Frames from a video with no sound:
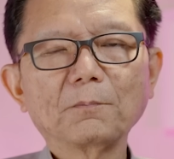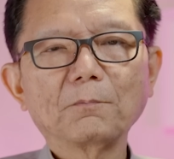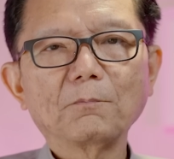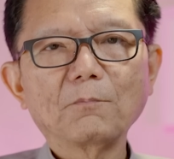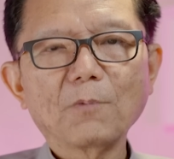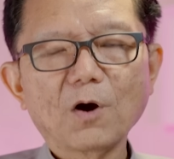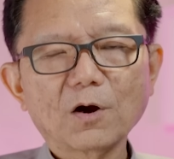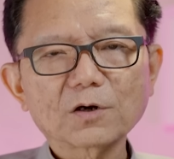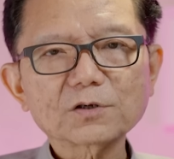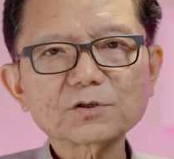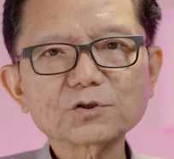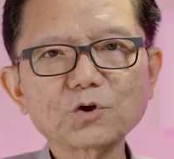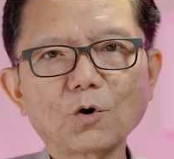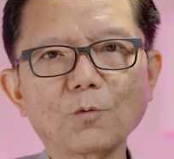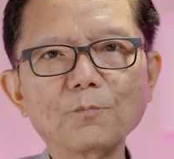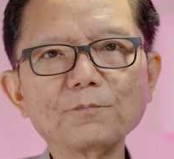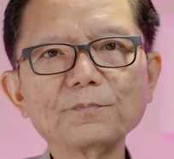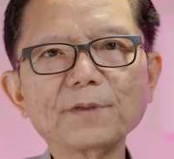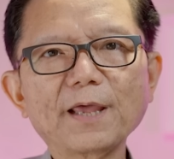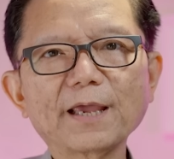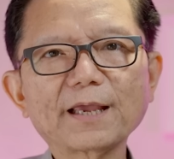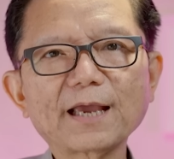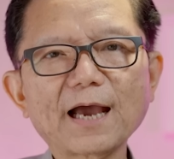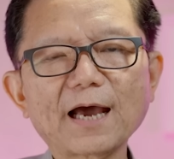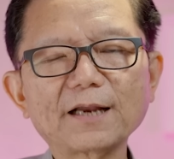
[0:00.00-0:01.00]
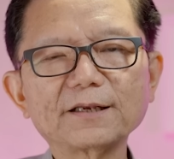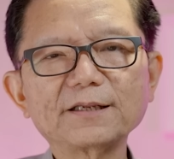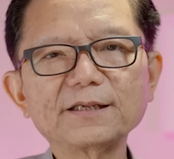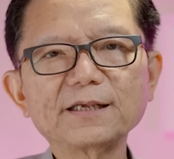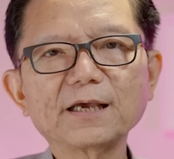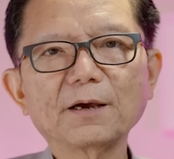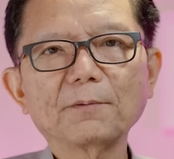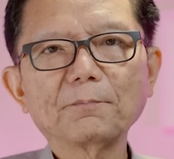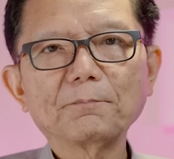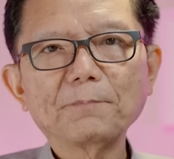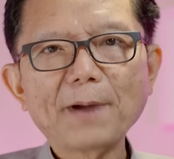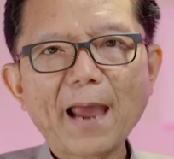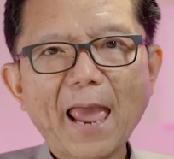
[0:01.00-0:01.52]
เหมาะสมในการที่
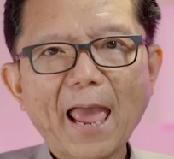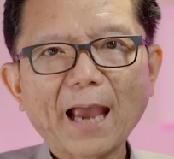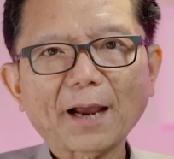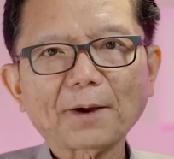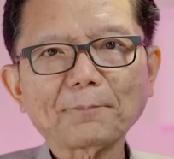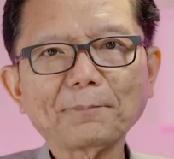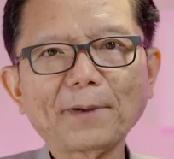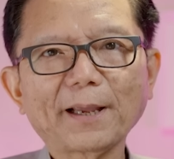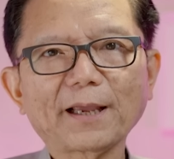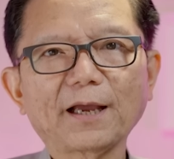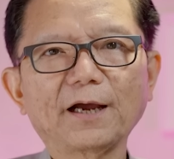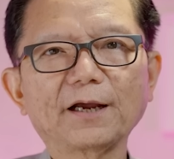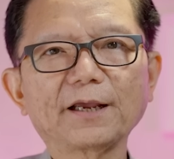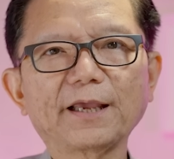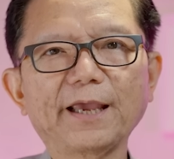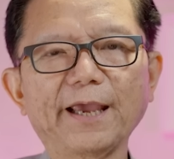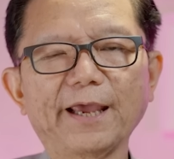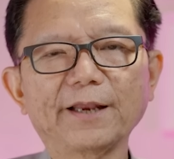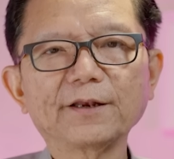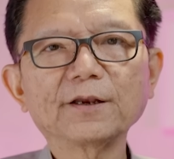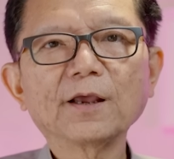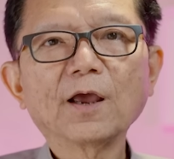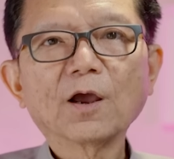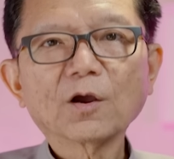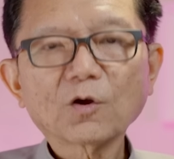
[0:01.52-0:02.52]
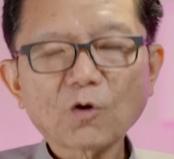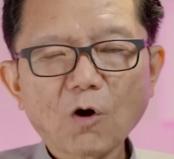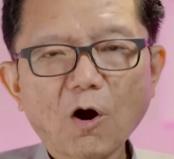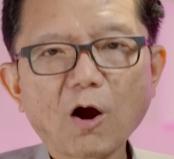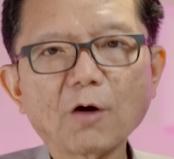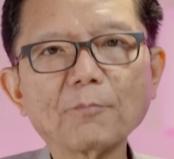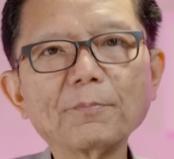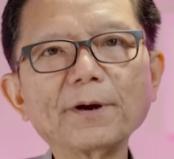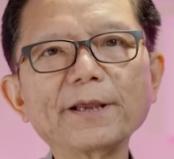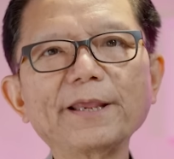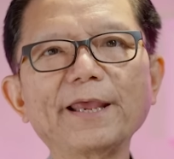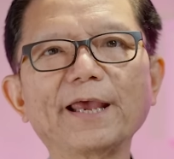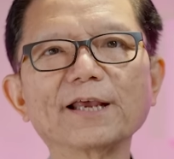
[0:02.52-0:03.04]
จะแบกไม้กางเขนของ
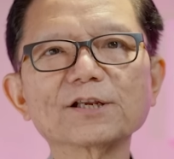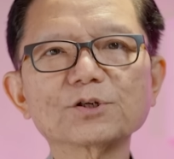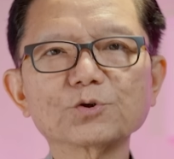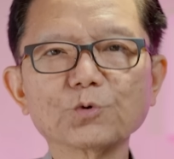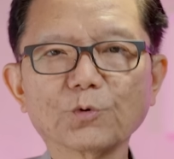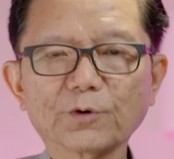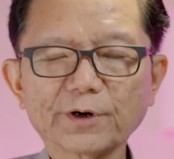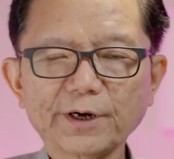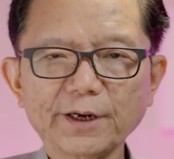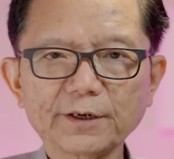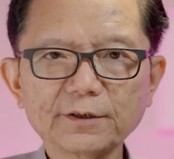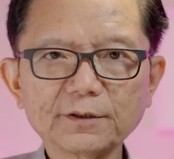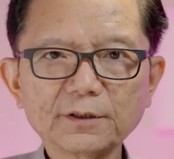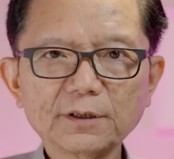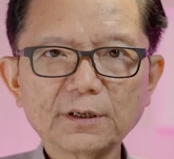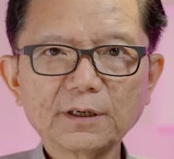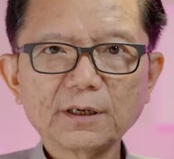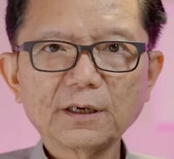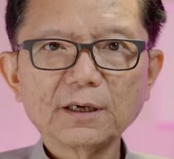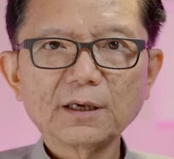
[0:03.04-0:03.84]
พระเยซูคริสต์